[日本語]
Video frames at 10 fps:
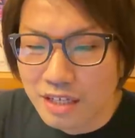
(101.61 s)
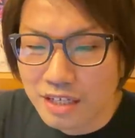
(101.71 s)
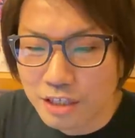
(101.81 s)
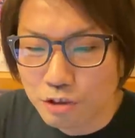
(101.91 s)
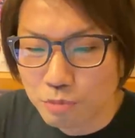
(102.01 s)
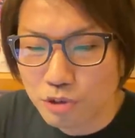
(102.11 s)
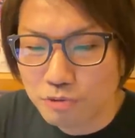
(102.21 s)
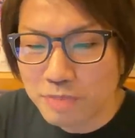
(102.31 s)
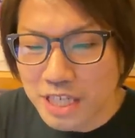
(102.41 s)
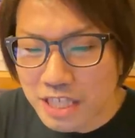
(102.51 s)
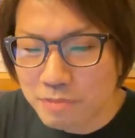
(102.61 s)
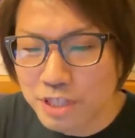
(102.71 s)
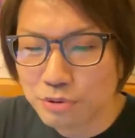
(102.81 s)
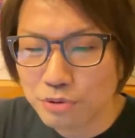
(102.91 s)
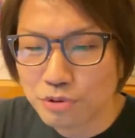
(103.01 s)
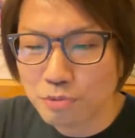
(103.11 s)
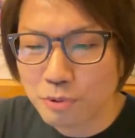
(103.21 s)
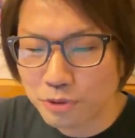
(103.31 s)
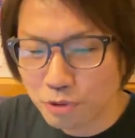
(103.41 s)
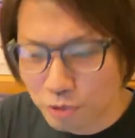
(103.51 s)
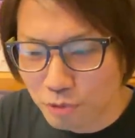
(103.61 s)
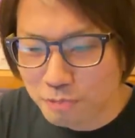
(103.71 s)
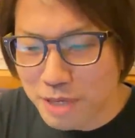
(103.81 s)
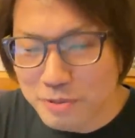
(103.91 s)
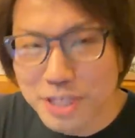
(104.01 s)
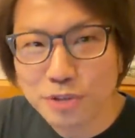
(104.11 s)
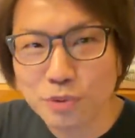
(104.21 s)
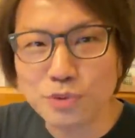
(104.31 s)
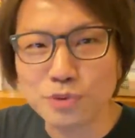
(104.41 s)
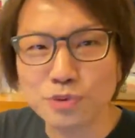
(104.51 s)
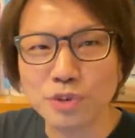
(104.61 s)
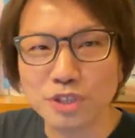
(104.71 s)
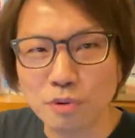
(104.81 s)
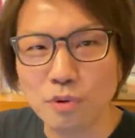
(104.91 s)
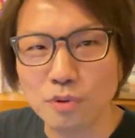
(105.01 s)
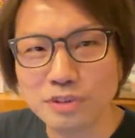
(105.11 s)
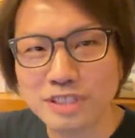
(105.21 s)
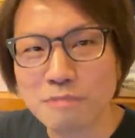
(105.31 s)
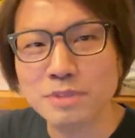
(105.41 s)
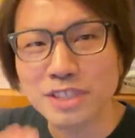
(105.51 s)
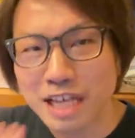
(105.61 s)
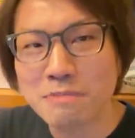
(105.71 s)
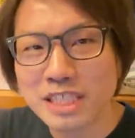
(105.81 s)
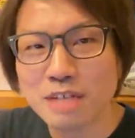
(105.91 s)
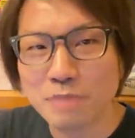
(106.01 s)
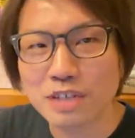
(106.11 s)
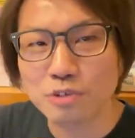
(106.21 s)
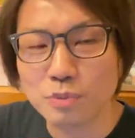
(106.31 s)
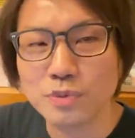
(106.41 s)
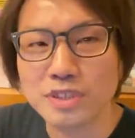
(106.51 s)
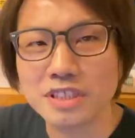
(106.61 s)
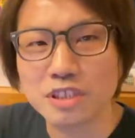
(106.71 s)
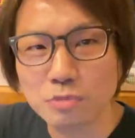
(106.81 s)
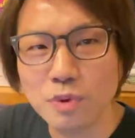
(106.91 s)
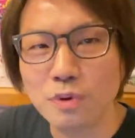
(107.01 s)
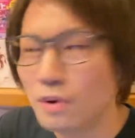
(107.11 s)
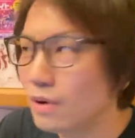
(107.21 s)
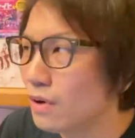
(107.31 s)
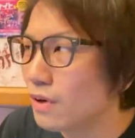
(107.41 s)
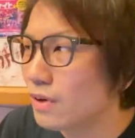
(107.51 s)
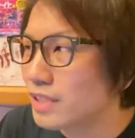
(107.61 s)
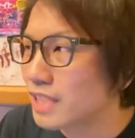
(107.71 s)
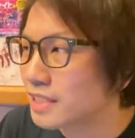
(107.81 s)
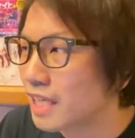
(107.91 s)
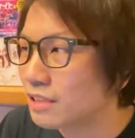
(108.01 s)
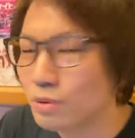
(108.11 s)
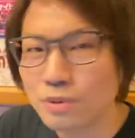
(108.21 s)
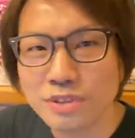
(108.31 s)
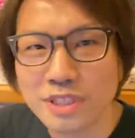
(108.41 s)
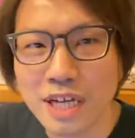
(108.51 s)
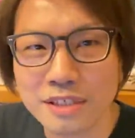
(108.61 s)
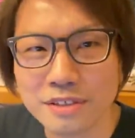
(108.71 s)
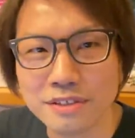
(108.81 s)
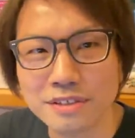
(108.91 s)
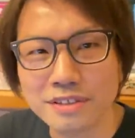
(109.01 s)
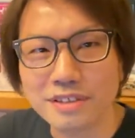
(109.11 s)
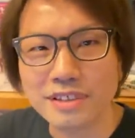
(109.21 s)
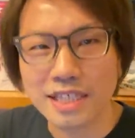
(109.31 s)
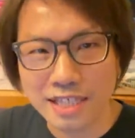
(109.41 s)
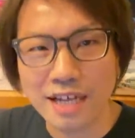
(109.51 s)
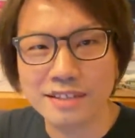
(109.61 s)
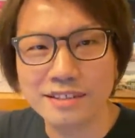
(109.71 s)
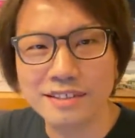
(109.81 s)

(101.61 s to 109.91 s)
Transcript: えーと僕ベイビーという時もとベビーという時と多分様々あると思うんですけども、サザンオールスターズ、サザン、